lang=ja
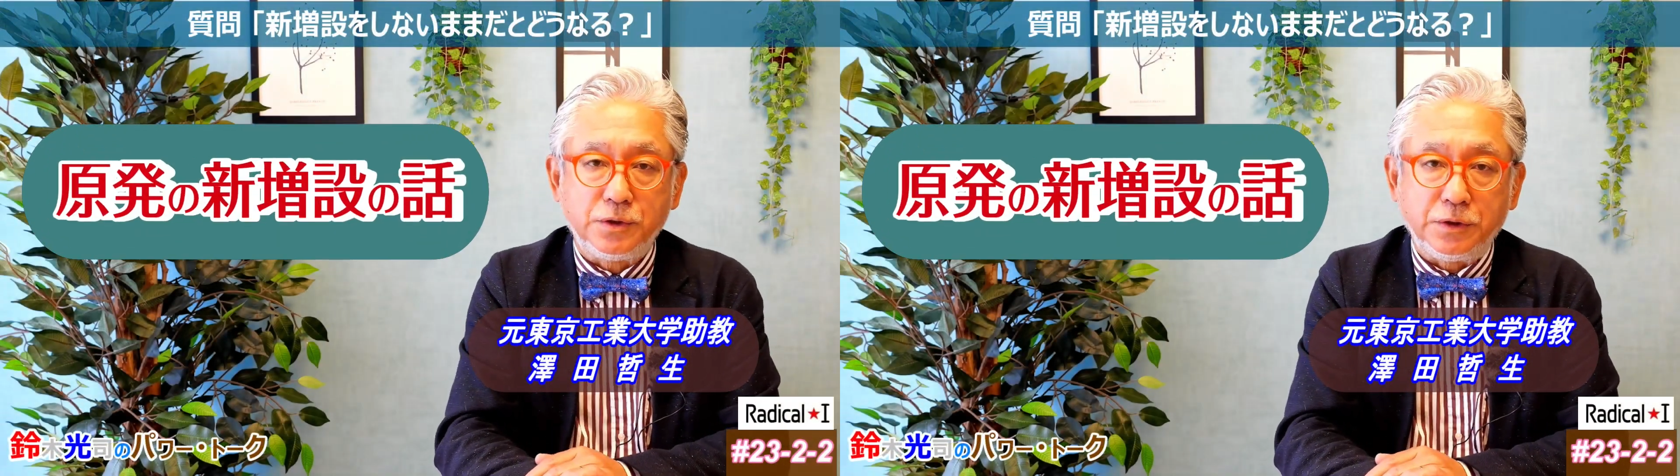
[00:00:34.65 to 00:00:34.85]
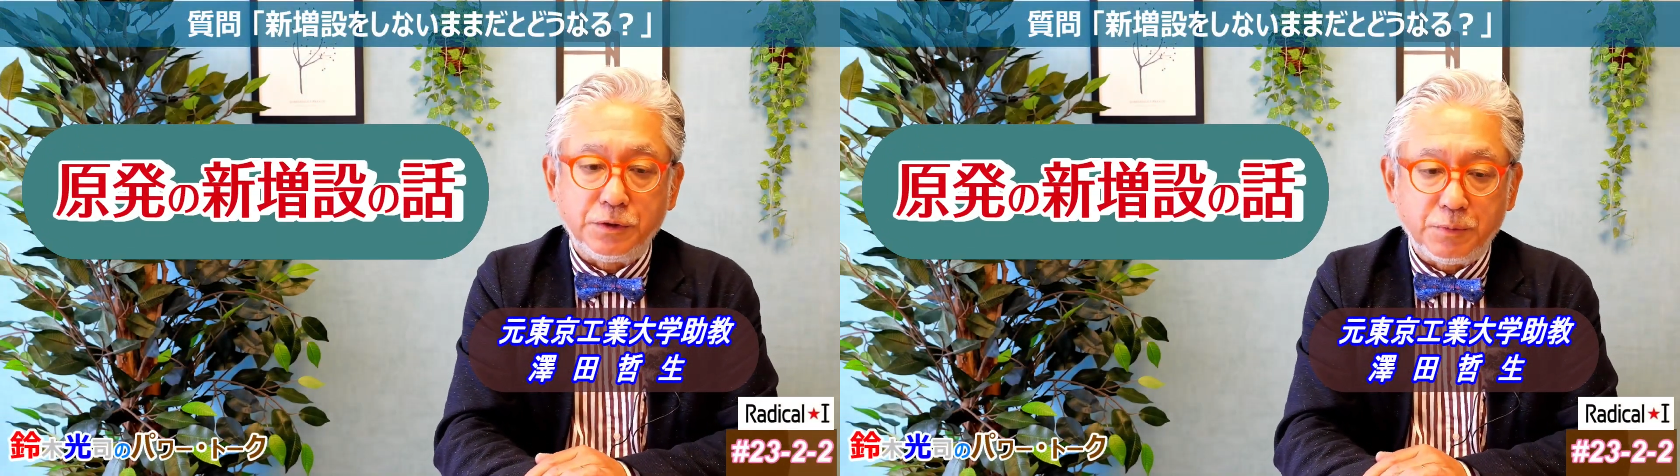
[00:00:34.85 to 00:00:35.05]

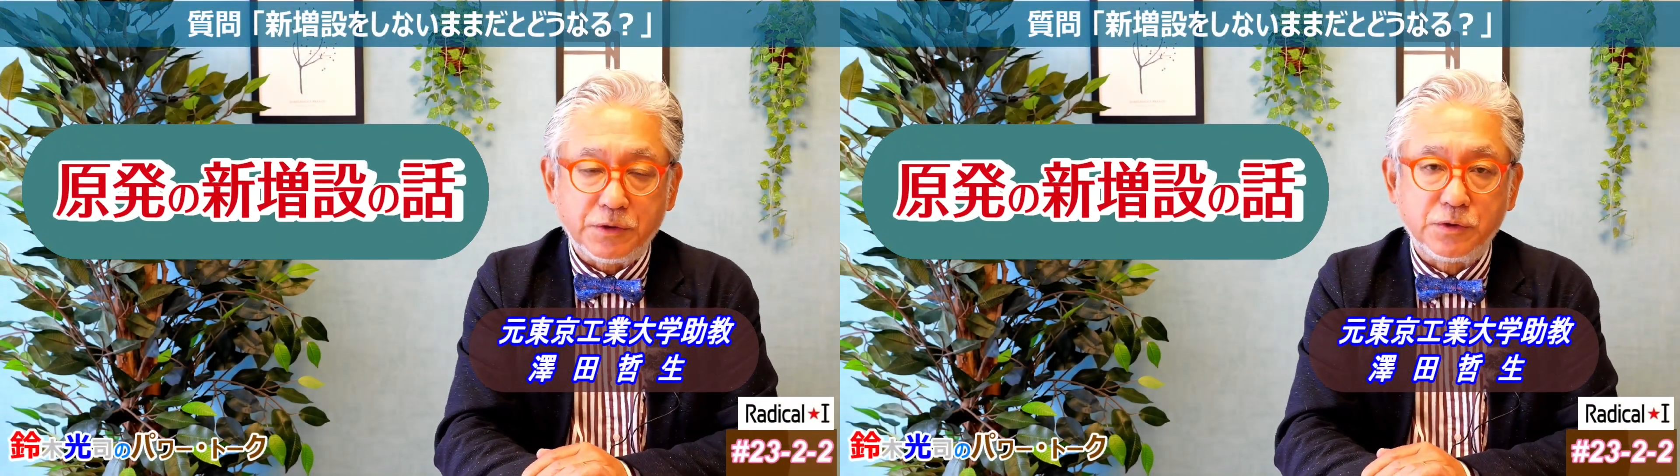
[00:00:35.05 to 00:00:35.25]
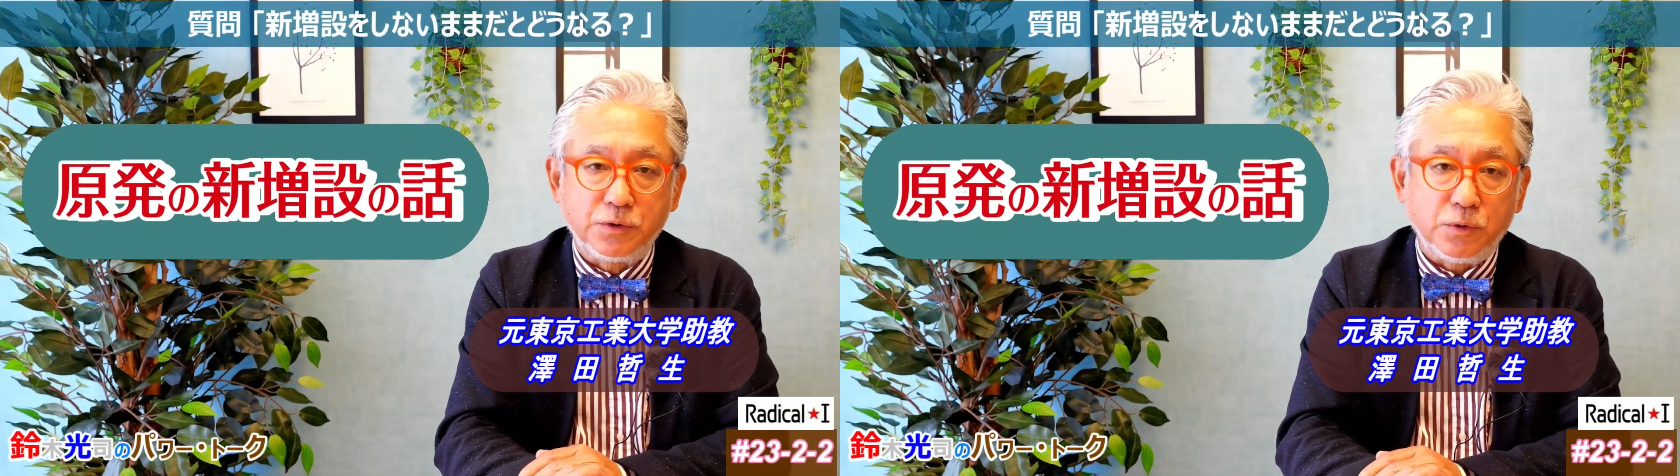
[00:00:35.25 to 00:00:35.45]
て言い
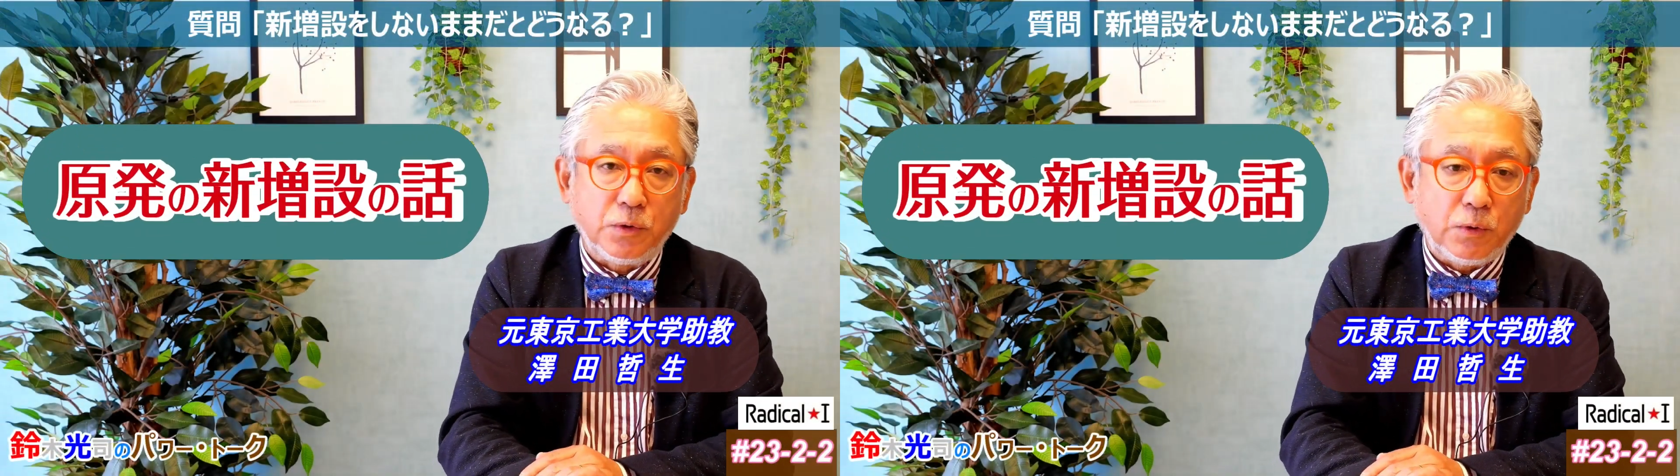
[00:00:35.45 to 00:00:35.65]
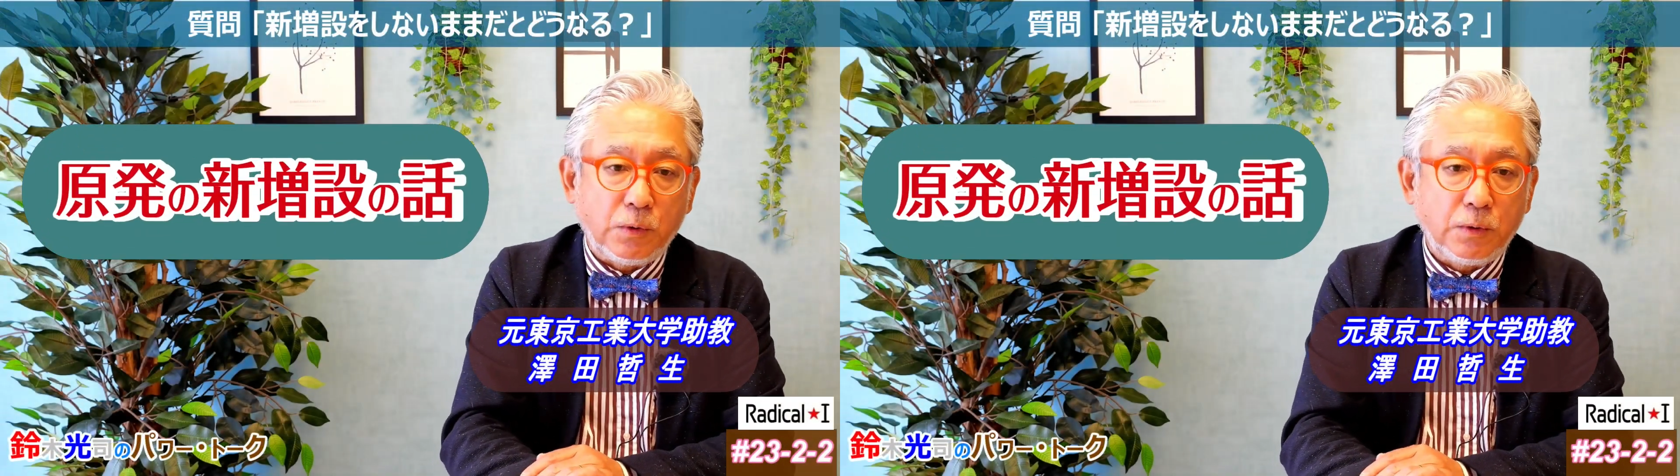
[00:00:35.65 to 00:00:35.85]
ます
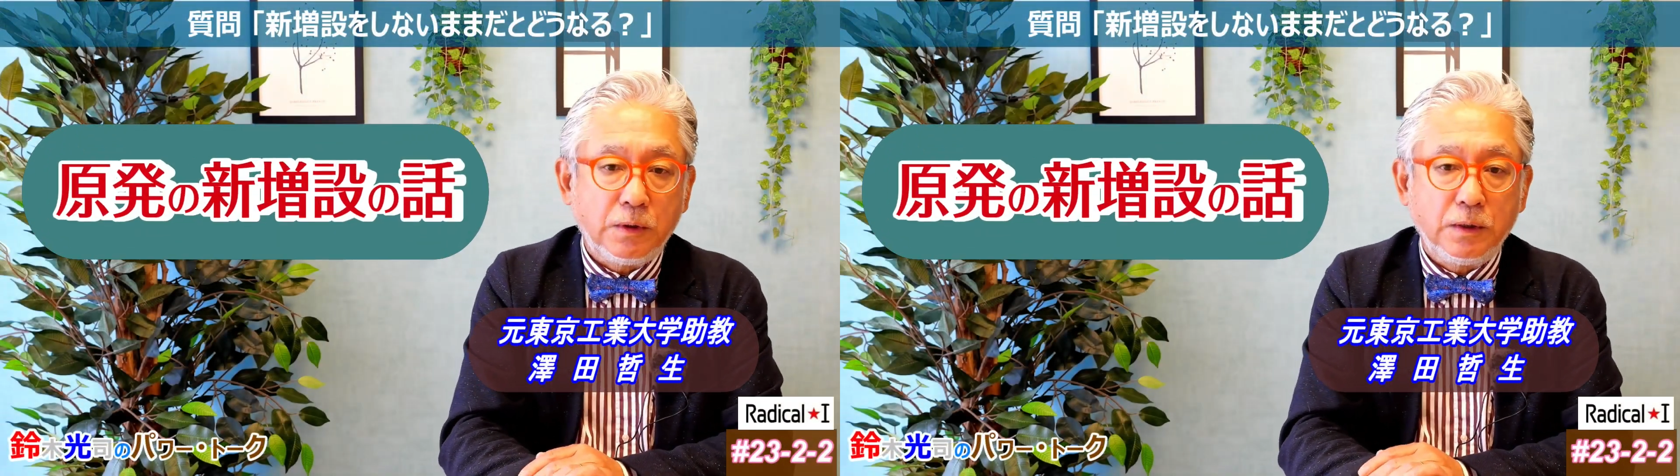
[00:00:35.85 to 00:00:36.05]
と